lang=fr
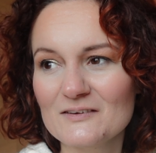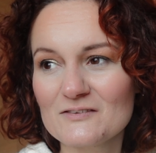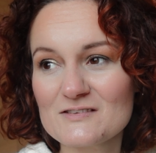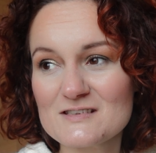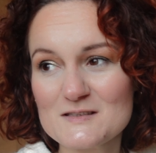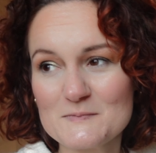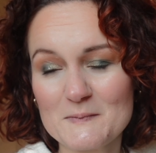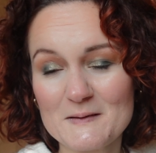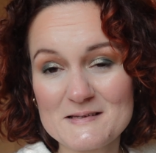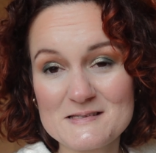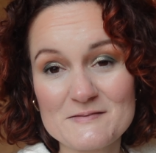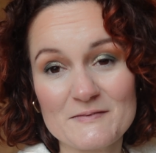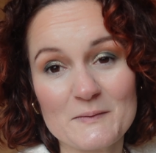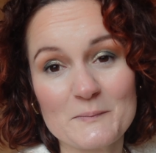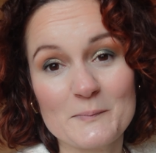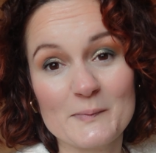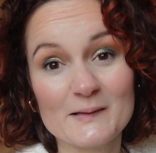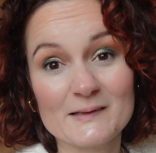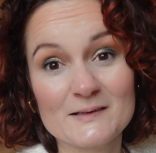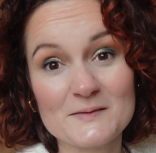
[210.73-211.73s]
Donc j'espère que ça va
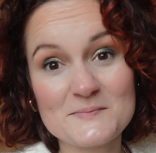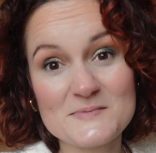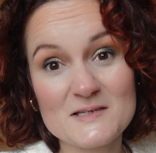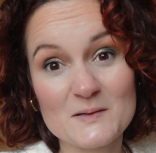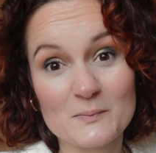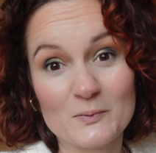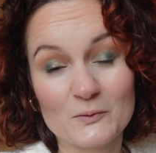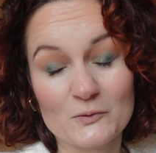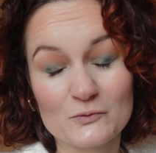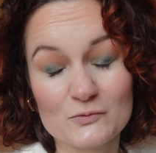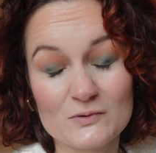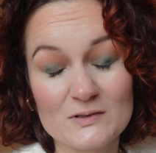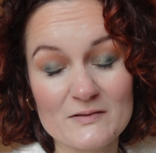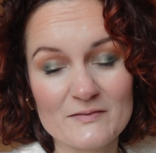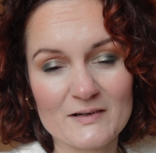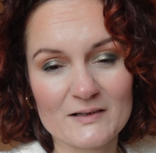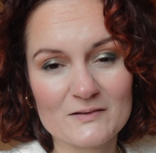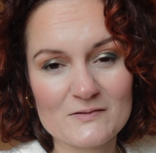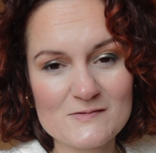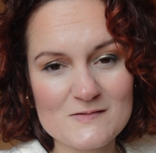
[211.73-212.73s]
pas être comme ça pendant toutes les
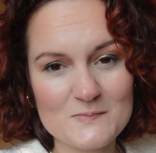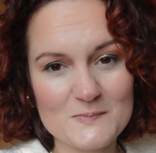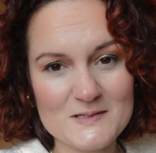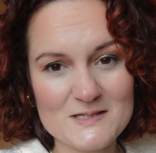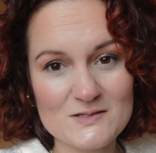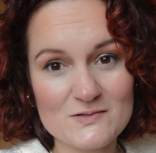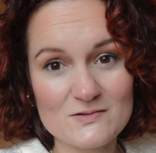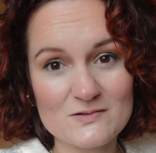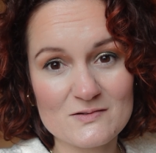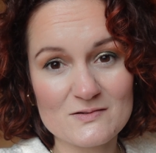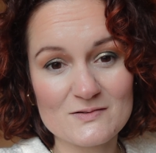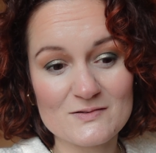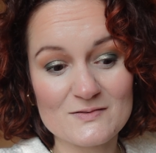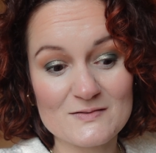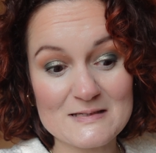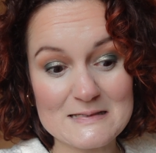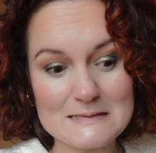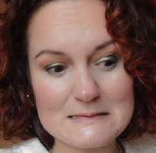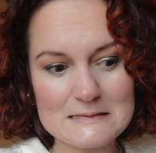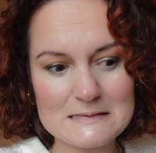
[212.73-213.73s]
vacances parce
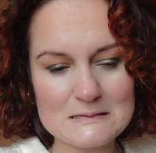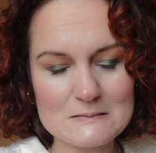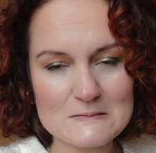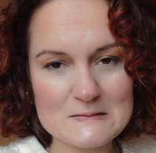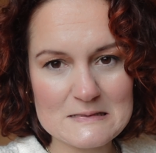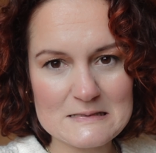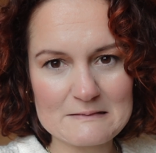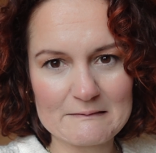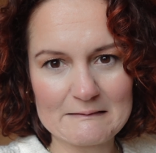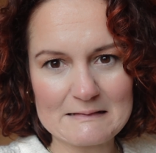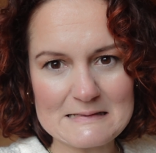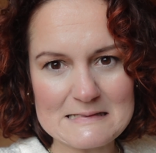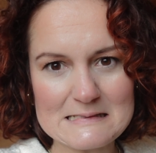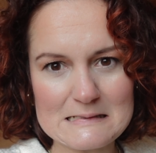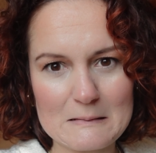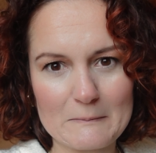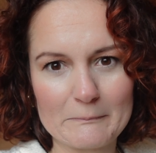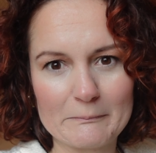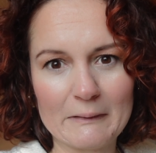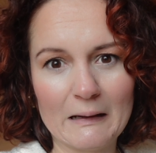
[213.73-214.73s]
que sinon ça va être
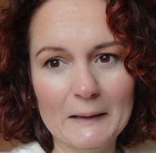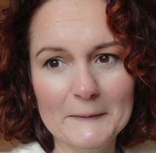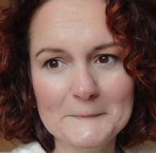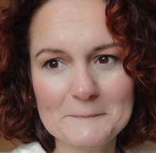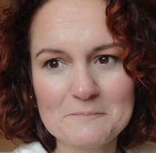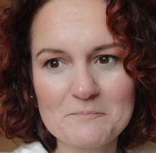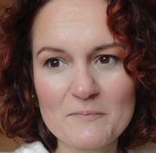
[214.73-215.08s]
sympa.